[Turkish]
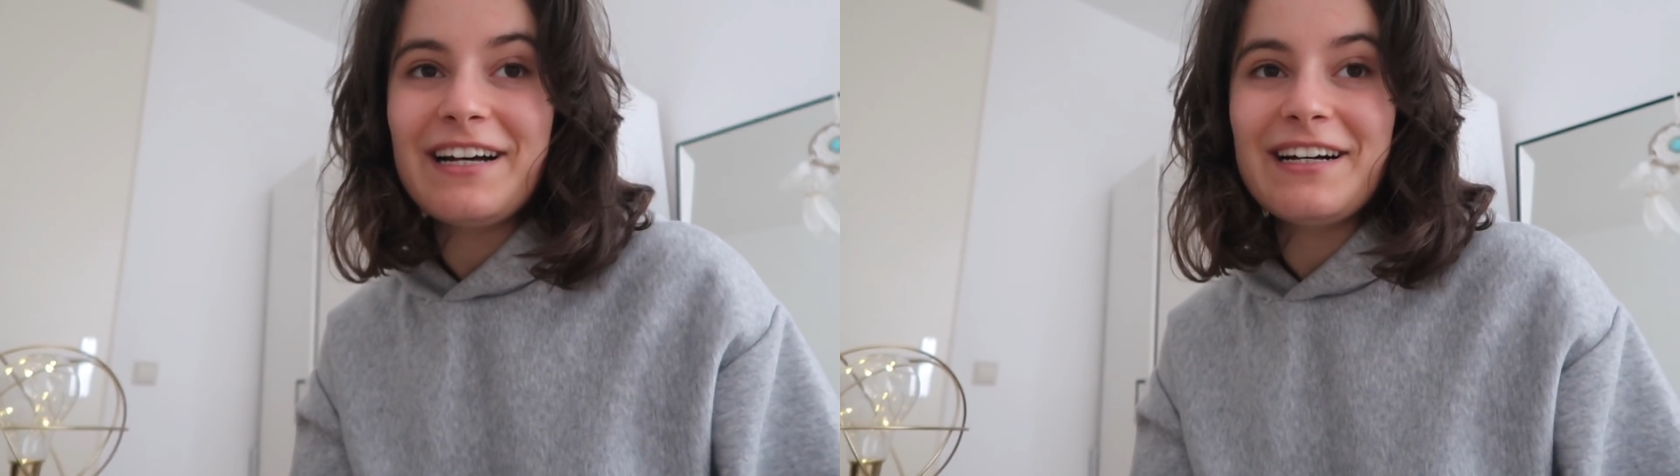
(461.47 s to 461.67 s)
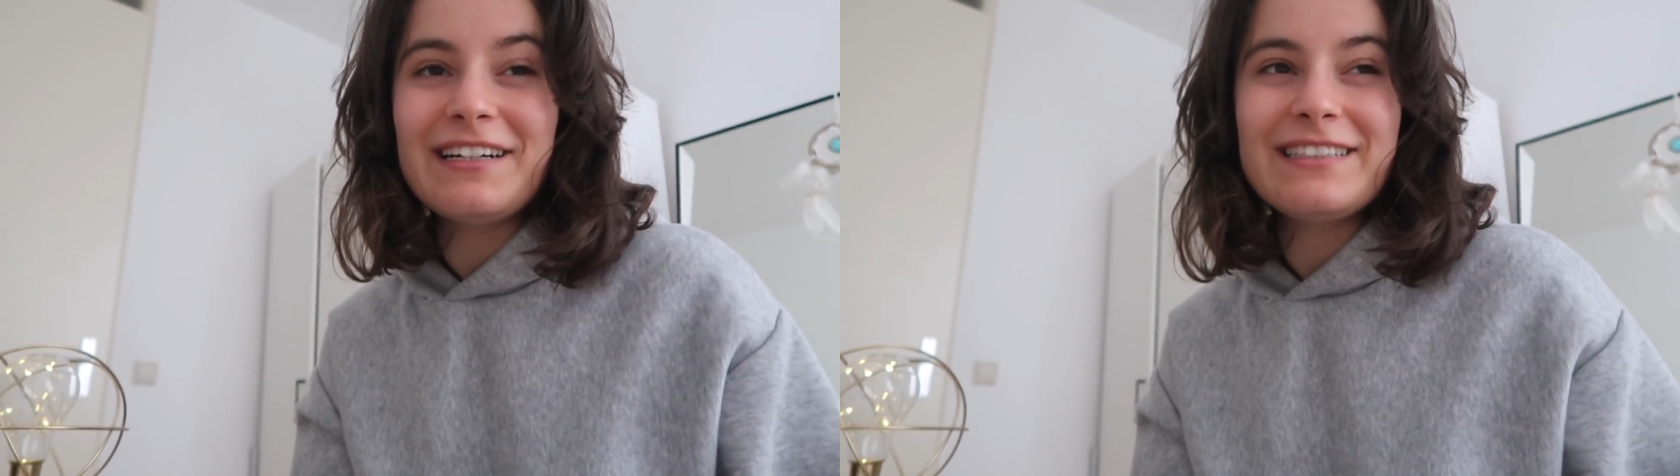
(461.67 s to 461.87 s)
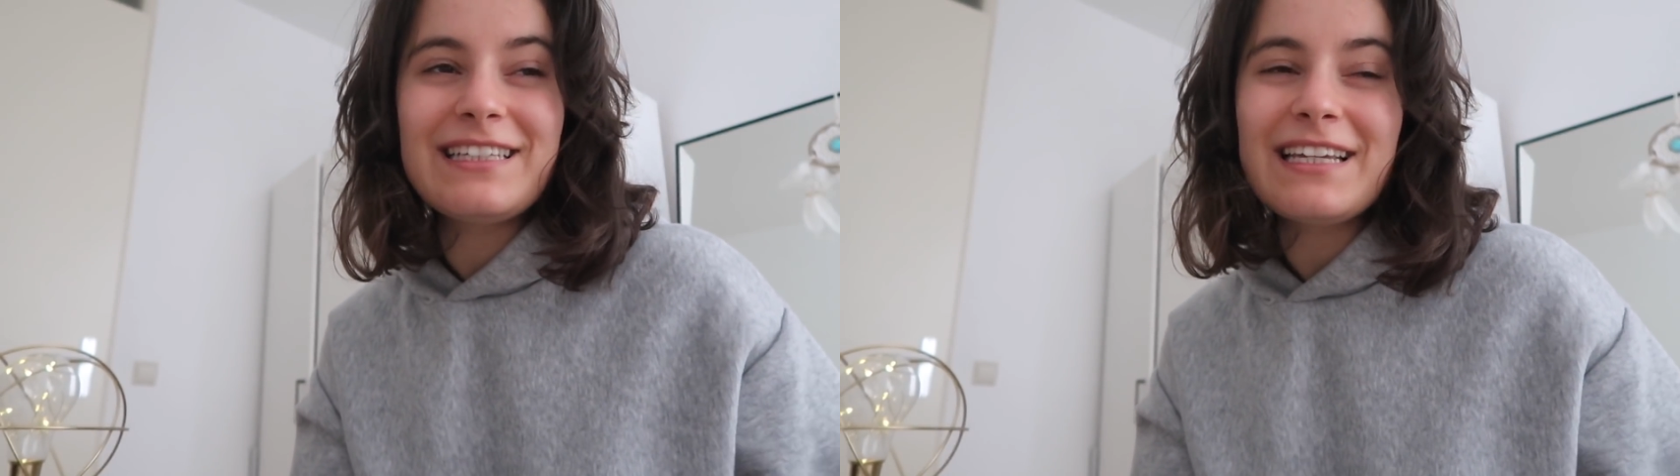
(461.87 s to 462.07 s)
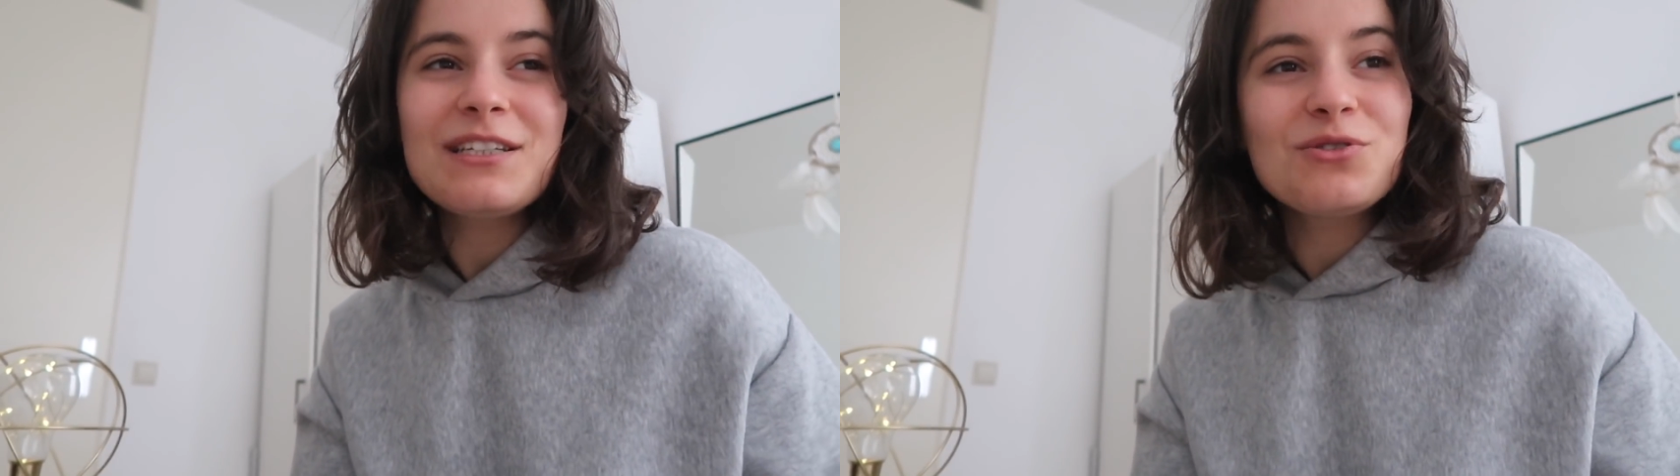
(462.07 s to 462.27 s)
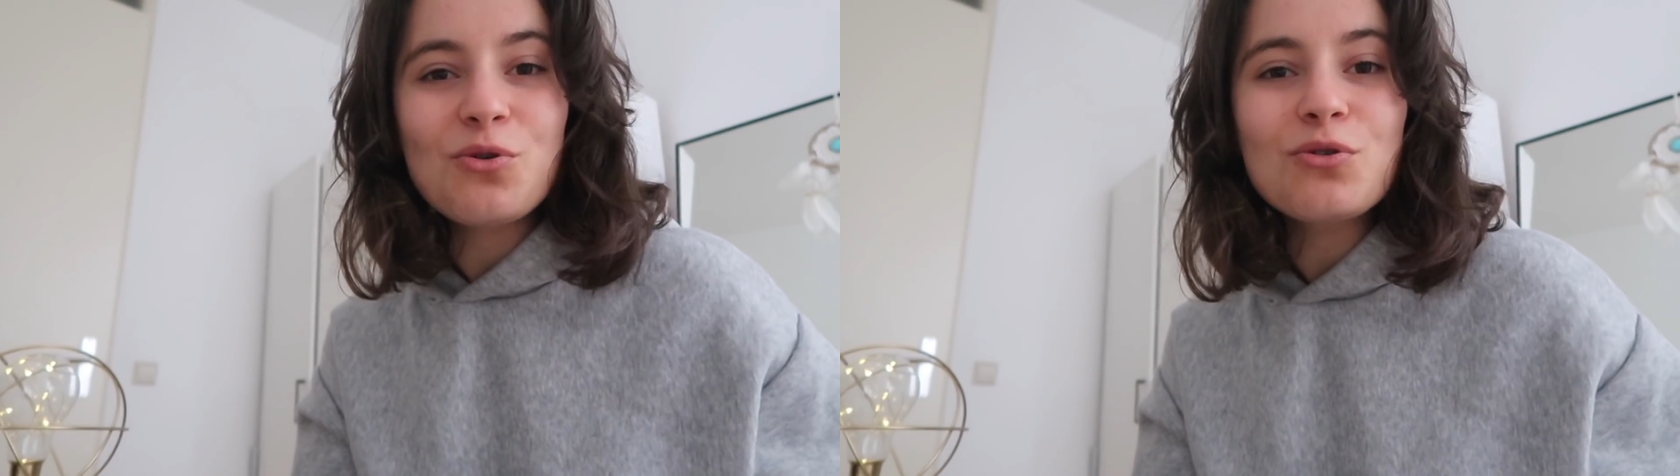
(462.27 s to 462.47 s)

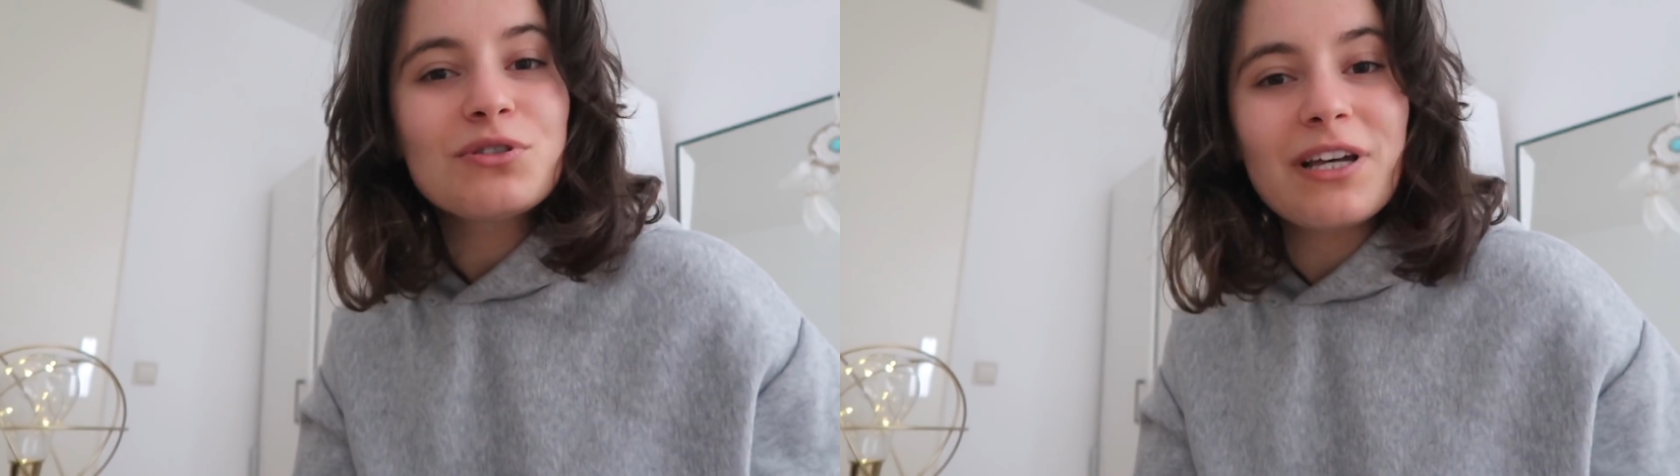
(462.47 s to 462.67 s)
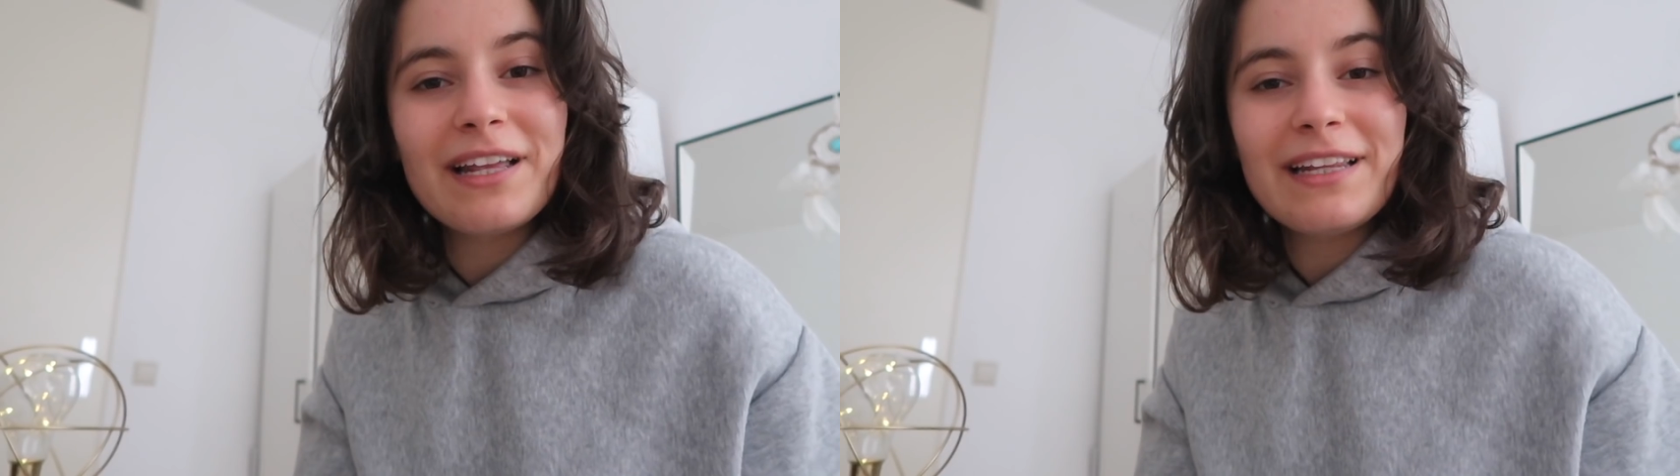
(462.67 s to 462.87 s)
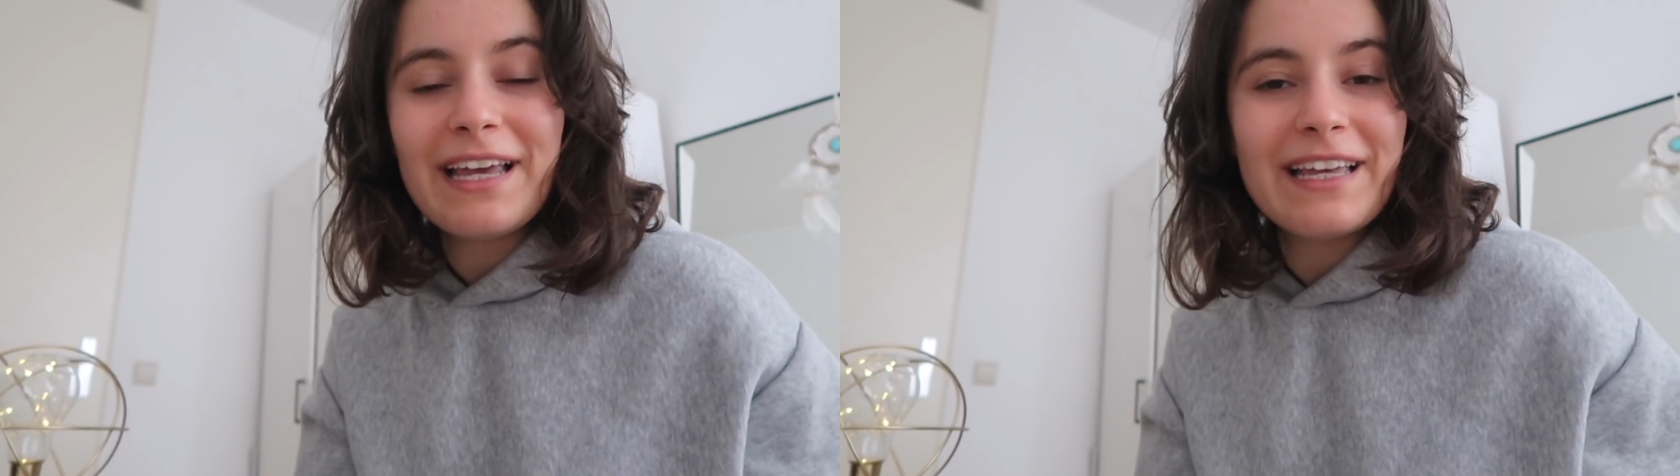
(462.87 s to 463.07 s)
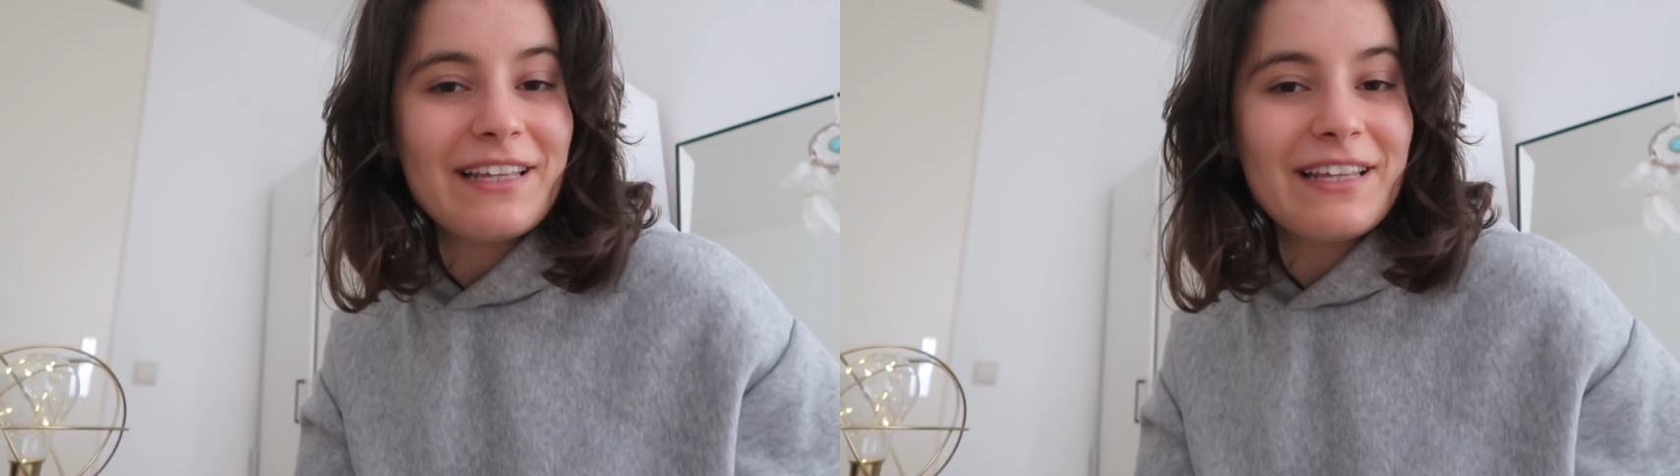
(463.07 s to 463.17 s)
8-9 e, tane